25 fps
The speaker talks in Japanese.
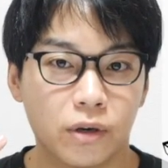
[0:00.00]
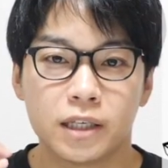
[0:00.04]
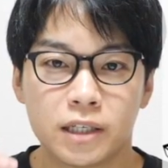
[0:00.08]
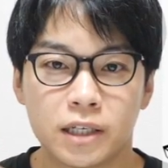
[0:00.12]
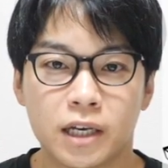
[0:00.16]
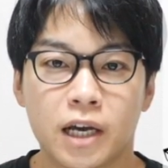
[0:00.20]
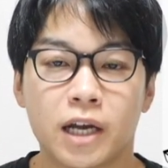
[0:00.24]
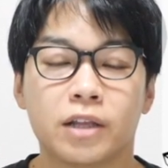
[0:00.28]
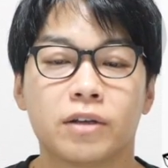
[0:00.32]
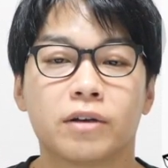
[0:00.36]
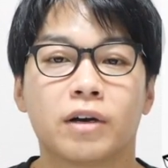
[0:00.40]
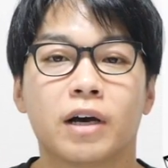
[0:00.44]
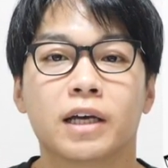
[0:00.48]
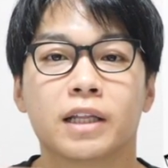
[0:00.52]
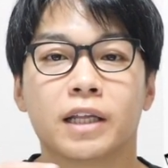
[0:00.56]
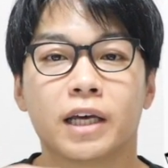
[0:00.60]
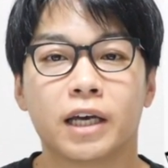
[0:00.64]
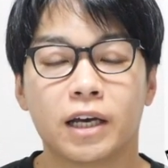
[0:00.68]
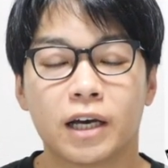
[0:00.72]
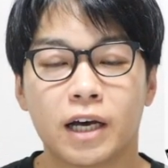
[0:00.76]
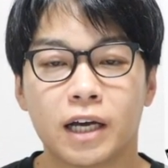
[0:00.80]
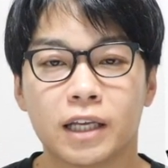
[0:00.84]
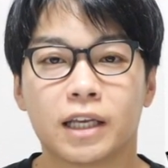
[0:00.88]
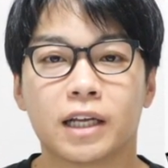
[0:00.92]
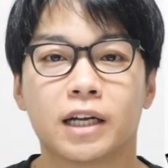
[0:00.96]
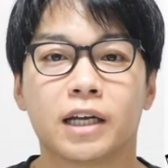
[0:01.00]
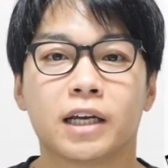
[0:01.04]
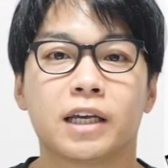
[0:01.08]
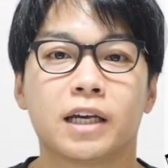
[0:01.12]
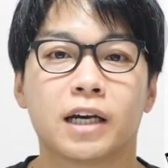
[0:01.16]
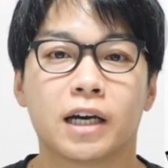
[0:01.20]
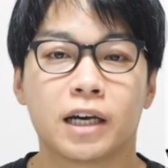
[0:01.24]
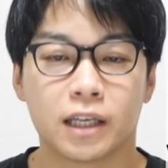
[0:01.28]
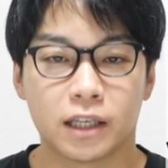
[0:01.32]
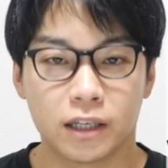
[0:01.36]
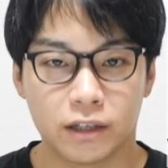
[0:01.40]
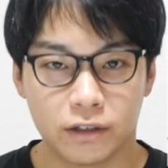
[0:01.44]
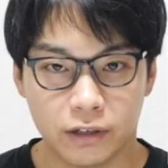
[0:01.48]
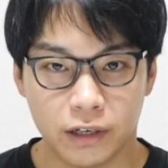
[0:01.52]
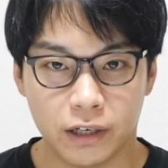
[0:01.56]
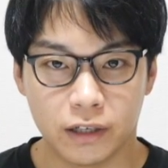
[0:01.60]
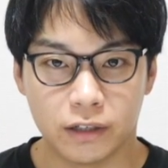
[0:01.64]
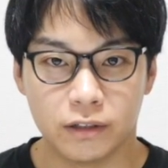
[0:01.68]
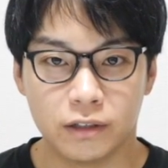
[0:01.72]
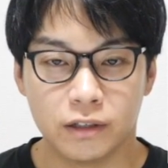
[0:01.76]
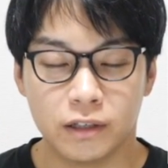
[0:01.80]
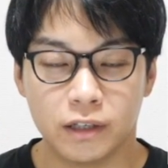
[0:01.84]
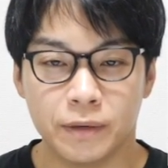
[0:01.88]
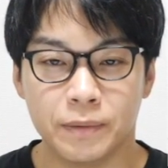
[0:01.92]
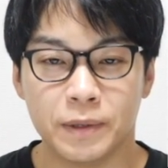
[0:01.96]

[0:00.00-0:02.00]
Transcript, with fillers: しっかりと肌へ働きかけてくれる